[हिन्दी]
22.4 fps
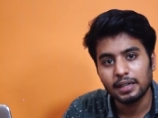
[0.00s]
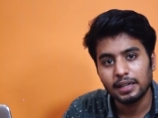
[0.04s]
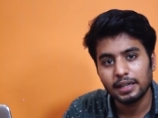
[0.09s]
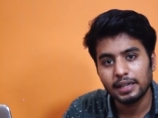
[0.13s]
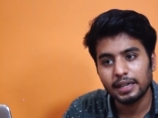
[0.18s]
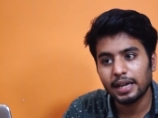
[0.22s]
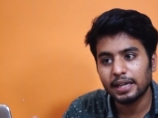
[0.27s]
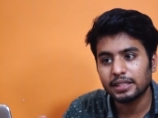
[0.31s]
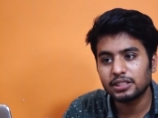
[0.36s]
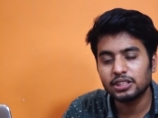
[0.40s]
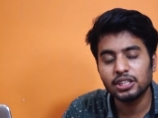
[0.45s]

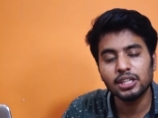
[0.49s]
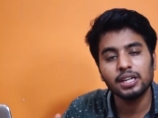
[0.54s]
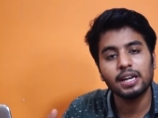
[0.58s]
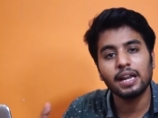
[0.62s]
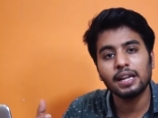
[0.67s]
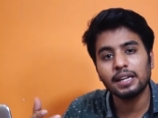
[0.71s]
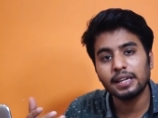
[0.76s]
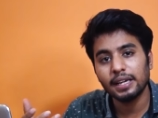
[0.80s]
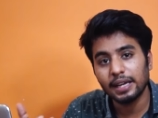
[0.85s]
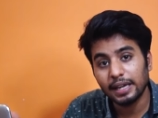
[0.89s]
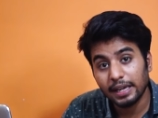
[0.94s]
ठीक है अच्छी
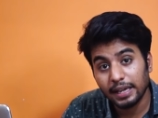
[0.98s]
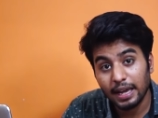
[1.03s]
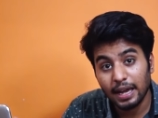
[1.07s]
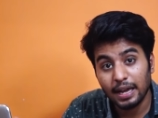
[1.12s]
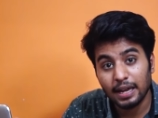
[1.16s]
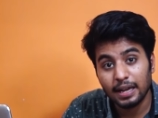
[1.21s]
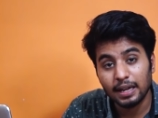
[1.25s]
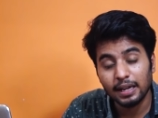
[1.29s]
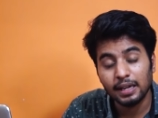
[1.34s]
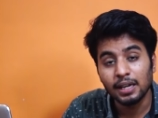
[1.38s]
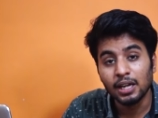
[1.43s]
रैंक लेके
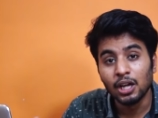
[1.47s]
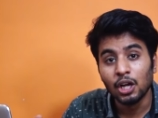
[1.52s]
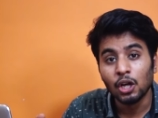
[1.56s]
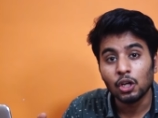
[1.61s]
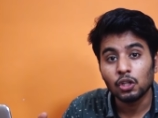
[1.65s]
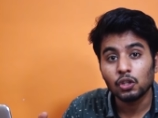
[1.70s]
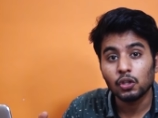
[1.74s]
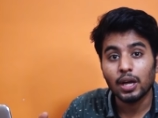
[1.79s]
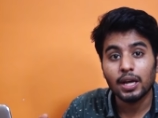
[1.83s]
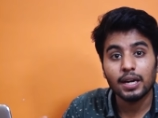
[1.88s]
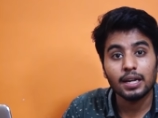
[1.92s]
आए हैं
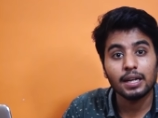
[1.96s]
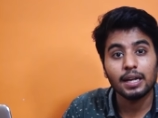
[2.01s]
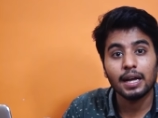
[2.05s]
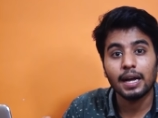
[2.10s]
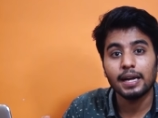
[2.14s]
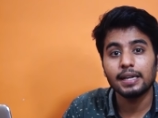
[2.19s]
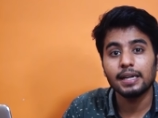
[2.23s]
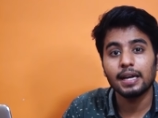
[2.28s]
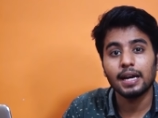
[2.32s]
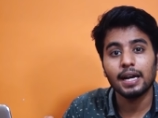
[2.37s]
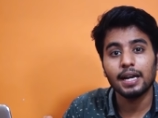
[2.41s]
तो यार
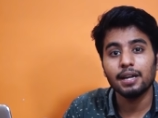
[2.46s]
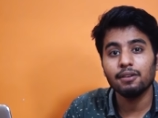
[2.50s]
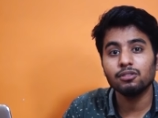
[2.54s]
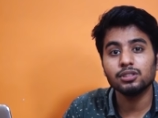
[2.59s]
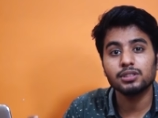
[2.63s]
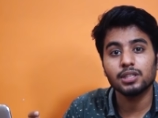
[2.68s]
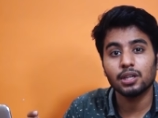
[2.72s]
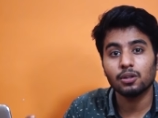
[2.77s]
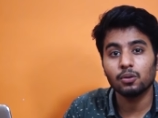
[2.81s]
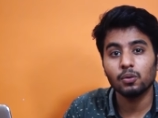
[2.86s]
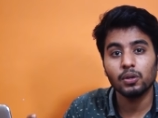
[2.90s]
कहीं ना कहीं
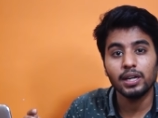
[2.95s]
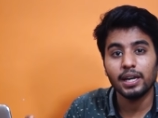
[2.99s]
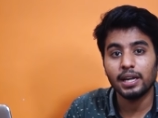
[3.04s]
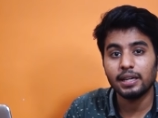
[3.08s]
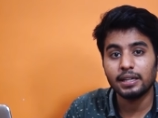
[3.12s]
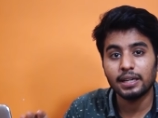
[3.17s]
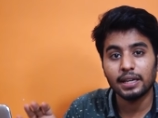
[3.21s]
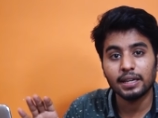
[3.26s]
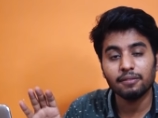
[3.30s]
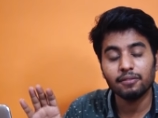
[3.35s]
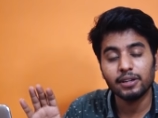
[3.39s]
वो ज़रूरी
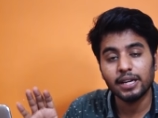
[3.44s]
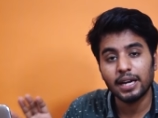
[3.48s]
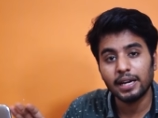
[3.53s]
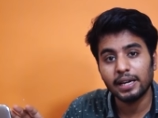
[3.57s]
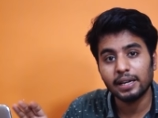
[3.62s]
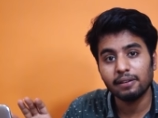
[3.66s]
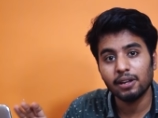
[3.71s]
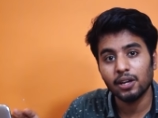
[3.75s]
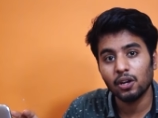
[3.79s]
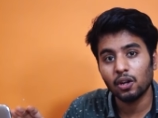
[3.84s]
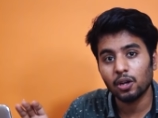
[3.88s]
नहीं है कि वी आई
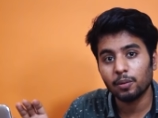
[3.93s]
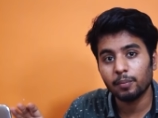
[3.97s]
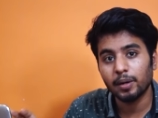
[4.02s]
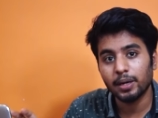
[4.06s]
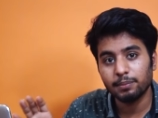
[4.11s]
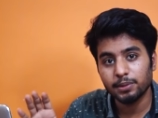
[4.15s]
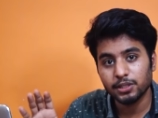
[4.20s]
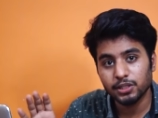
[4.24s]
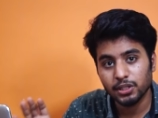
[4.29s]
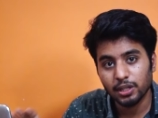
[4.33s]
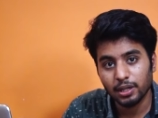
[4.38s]
टी वेल्लोर में
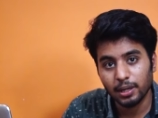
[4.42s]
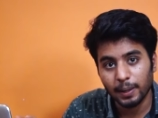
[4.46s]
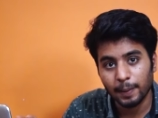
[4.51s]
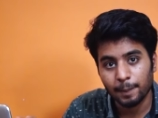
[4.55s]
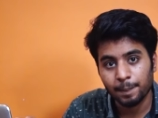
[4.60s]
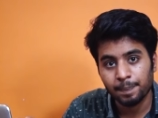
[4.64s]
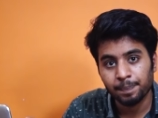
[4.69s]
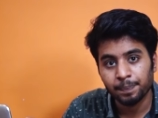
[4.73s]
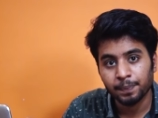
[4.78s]
एडमिशन लें